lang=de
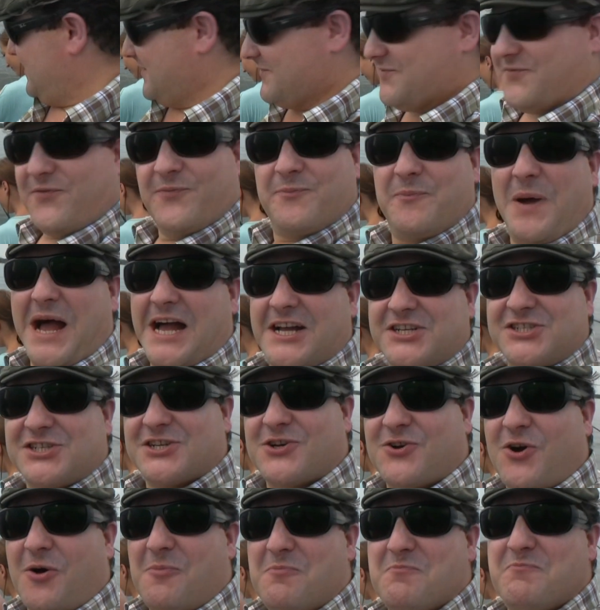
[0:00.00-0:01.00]
die Barsche
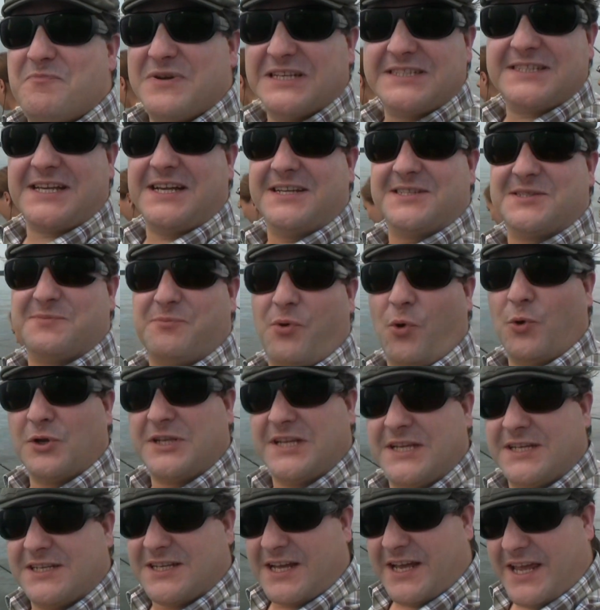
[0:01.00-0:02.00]
kommen bis ans Boot
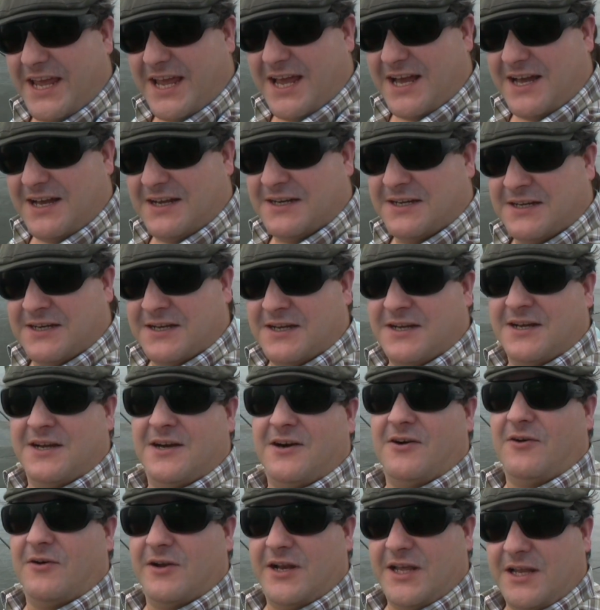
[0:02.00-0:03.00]
hinterher.
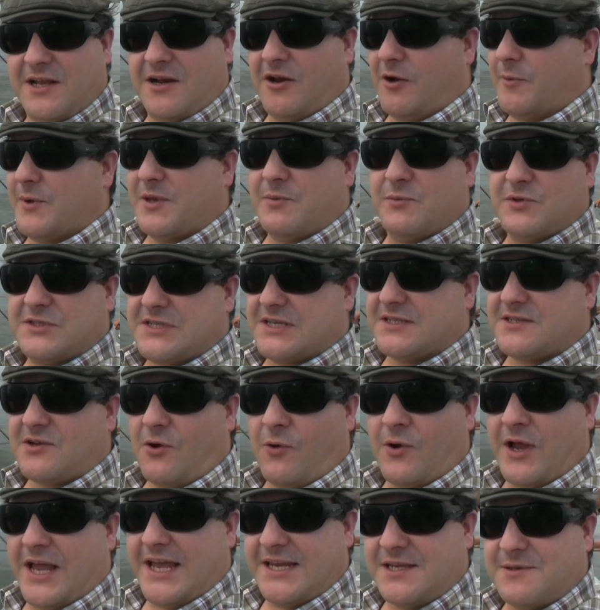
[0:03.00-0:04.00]
Und ich glaube, ich muss jetzt
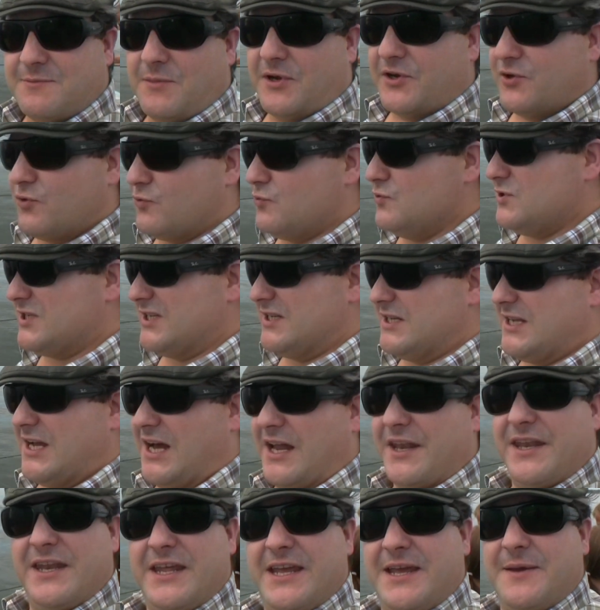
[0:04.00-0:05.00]
auch echt mal eine Route in die
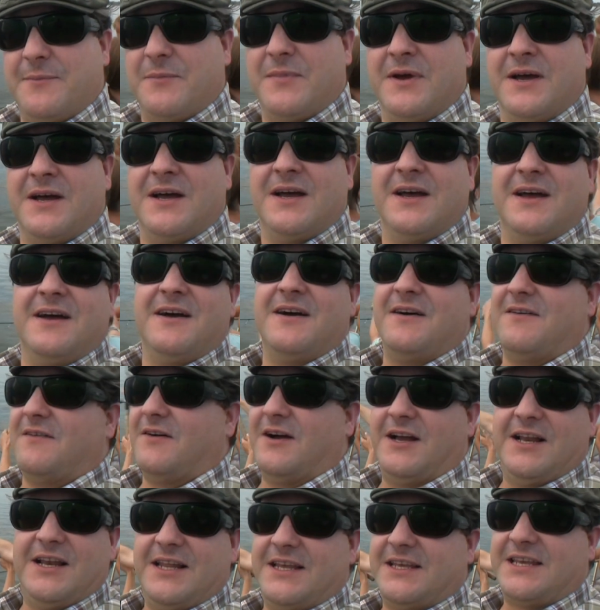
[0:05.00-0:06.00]
Hand nehmen,
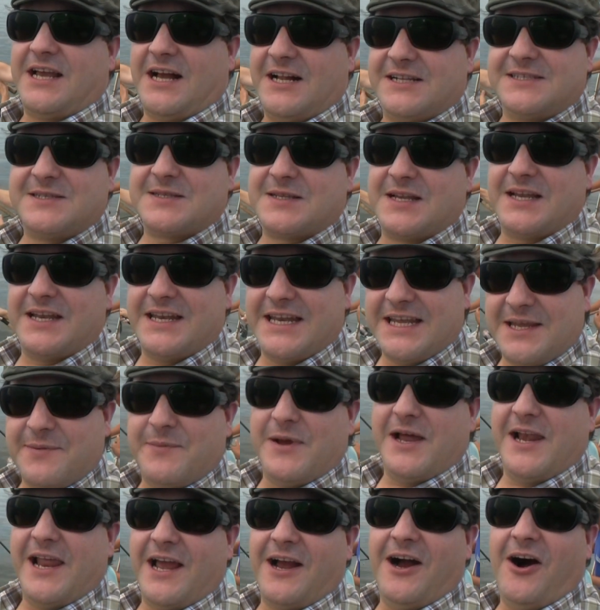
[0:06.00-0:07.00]
weil ich halte es nicht
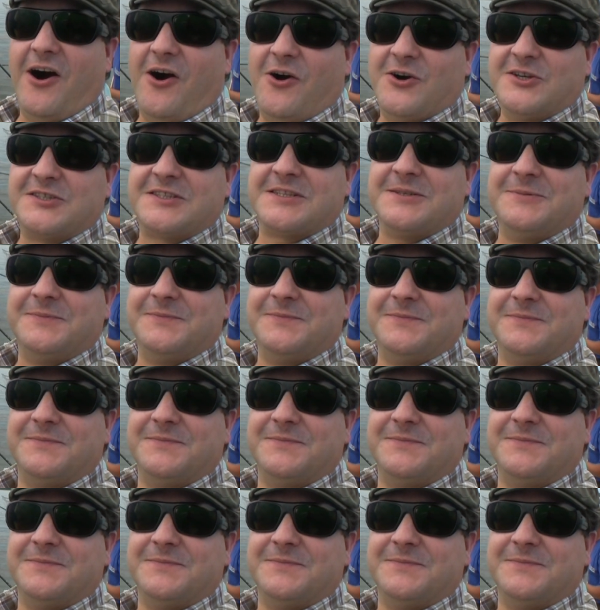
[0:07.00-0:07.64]
mehr länger aus.